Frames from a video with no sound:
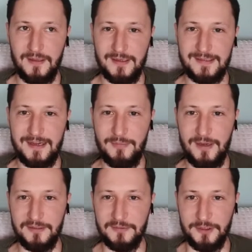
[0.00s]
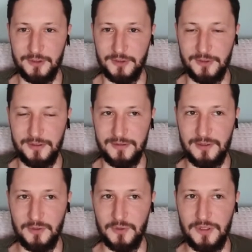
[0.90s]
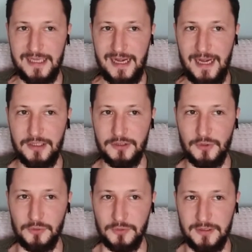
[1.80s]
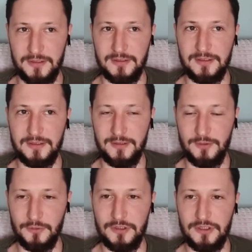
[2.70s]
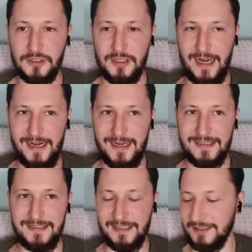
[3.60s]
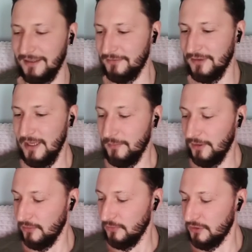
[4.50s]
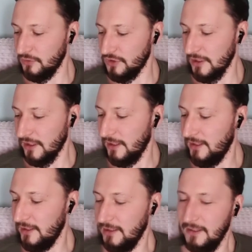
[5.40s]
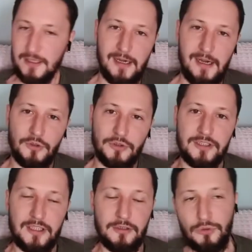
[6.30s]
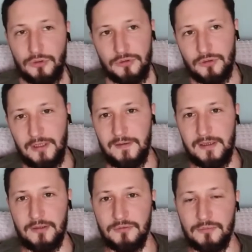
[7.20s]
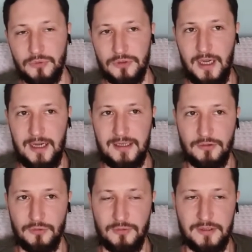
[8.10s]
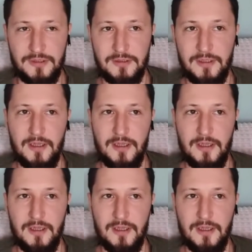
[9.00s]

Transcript: разрабатывает что-то, но не реализовывает. Он ищет реализаторов. Поэтому если у человека хороший Сатурн, то, наверное, он будет реализовывать.